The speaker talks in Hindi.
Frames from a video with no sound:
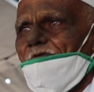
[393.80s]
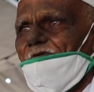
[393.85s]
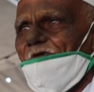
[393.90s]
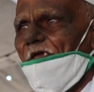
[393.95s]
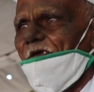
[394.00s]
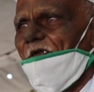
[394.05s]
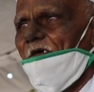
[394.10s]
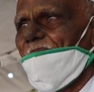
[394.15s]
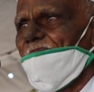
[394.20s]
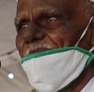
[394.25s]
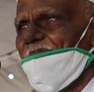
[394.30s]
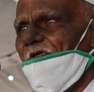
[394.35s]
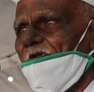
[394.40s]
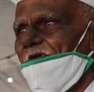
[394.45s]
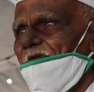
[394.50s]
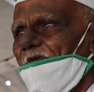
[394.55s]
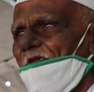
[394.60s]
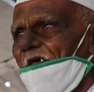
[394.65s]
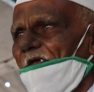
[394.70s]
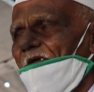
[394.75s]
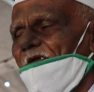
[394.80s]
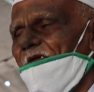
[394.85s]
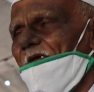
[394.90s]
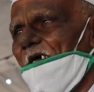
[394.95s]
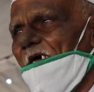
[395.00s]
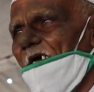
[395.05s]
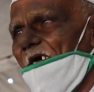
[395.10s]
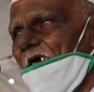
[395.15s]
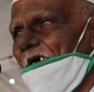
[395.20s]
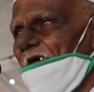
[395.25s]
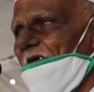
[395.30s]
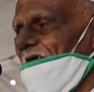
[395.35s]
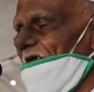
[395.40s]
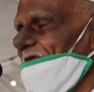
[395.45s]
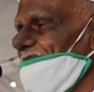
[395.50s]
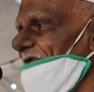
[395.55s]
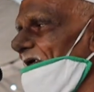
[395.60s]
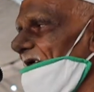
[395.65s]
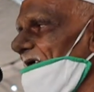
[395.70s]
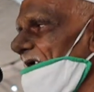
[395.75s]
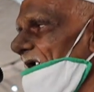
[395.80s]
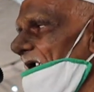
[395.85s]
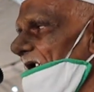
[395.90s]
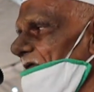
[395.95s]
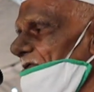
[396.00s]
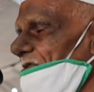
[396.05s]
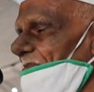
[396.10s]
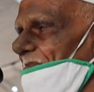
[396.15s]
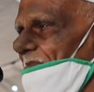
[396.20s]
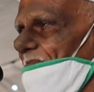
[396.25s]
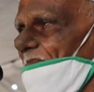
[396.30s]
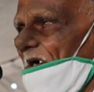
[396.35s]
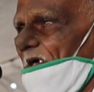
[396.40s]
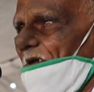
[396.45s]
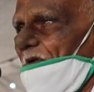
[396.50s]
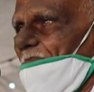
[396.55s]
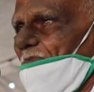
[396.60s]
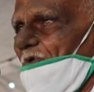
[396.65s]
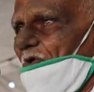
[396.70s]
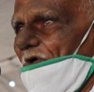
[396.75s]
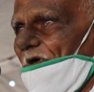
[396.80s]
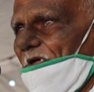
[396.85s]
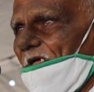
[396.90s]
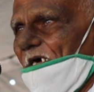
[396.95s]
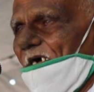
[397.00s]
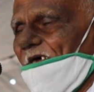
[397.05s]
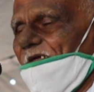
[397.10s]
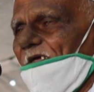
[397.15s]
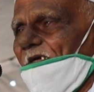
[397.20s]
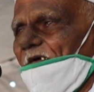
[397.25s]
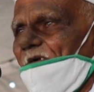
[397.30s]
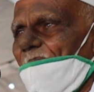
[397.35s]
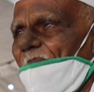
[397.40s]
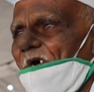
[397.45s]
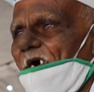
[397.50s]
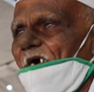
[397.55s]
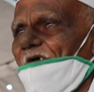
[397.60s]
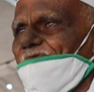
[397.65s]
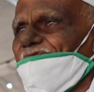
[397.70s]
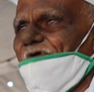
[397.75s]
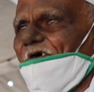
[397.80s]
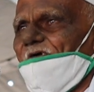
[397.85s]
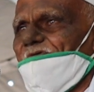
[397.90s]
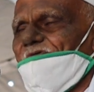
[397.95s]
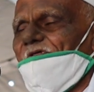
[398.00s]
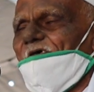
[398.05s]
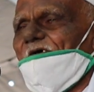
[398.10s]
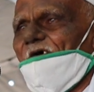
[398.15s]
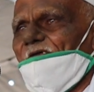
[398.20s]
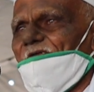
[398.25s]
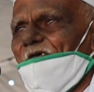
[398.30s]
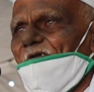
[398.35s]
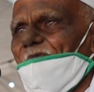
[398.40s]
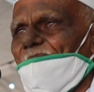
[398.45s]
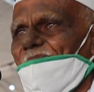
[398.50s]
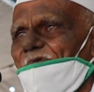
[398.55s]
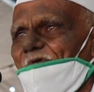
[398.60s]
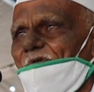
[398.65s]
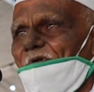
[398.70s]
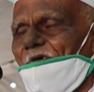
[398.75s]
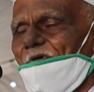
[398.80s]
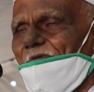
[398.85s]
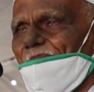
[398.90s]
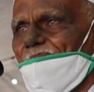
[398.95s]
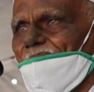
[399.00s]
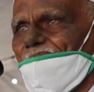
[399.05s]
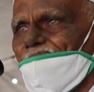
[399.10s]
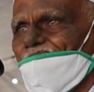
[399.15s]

जन्मदिन नहीं है ये सरकार को मालूम हो गया कि एक महाशक्ति का जन्मदिन है